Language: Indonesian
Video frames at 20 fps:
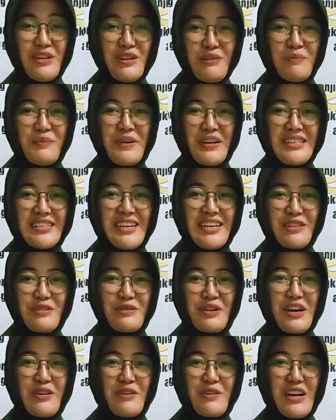041
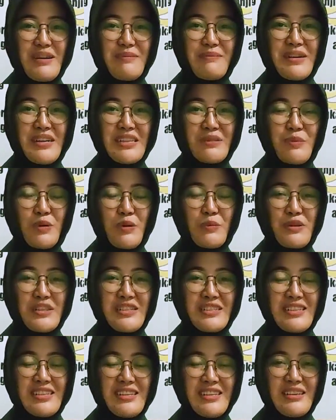Garuda Emas
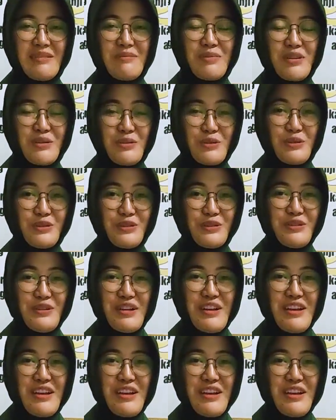Provinsi Bengkulu,